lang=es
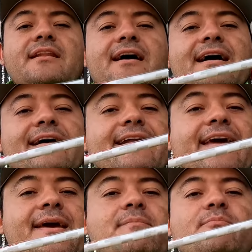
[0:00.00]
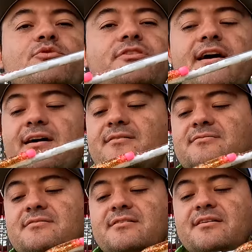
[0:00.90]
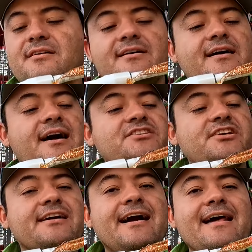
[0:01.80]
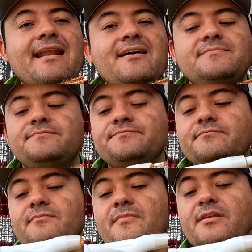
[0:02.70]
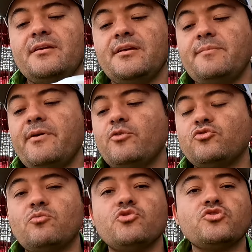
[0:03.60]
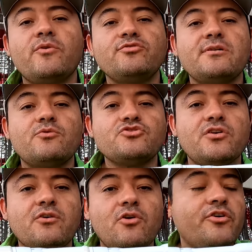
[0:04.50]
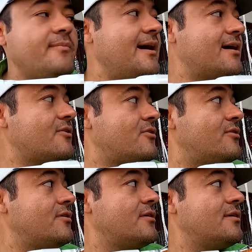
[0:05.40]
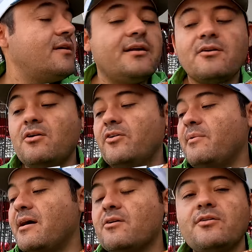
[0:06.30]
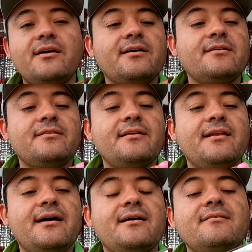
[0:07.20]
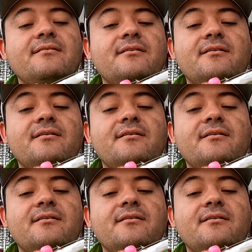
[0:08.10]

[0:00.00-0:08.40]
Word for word: la agarré, me puse a, a checarla. Me gustó mucho, me gusta mucho el color blanco, el color blanco de, de la,